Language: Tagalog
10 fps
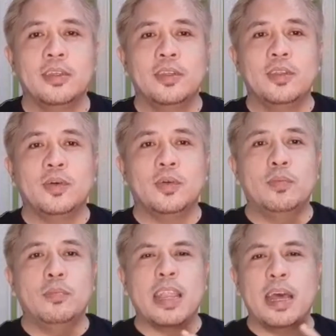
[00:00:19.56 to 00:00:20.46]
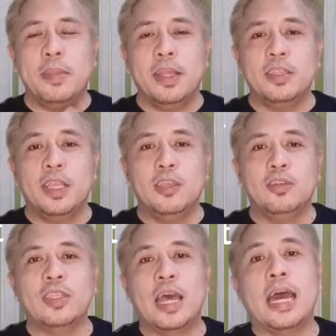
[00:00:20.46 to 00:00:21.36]
So marami kasi ngayon
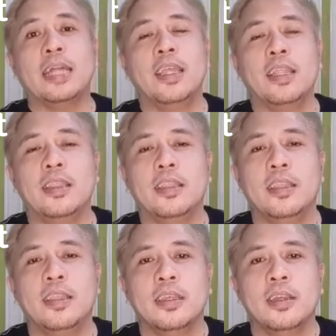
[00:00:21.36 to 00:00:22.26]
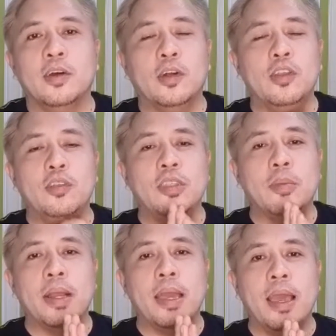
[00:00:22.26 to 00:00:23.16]
sa atin or yung sa
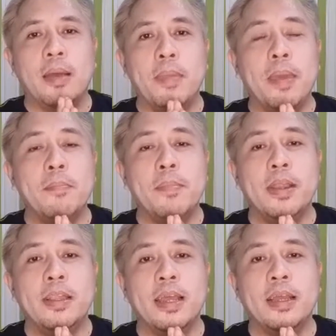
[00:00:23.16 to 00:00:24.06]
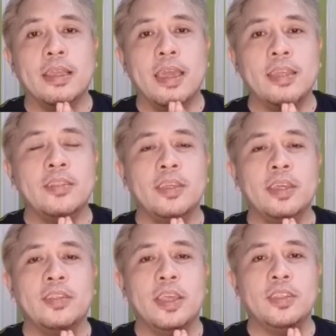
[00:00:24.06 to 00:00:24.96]
mga member ng
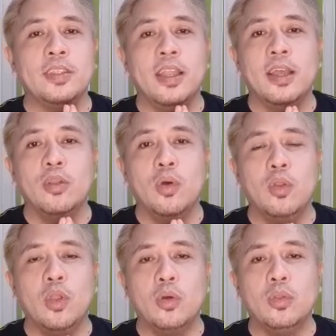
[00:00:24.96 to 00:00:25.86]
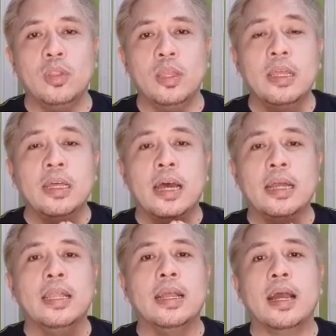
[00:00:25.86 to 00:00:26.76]
SSS na naglo-loan
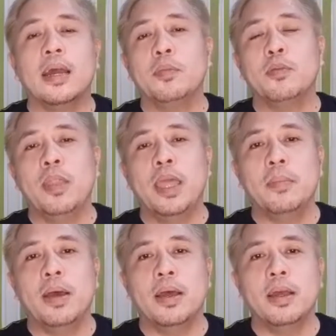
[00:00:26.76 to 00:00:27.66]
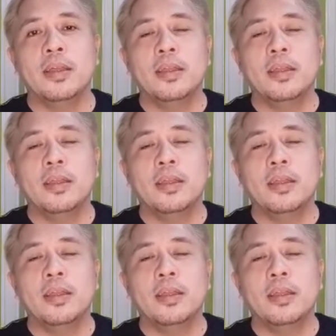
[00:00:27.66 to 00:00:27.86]
ang nagkakaproblema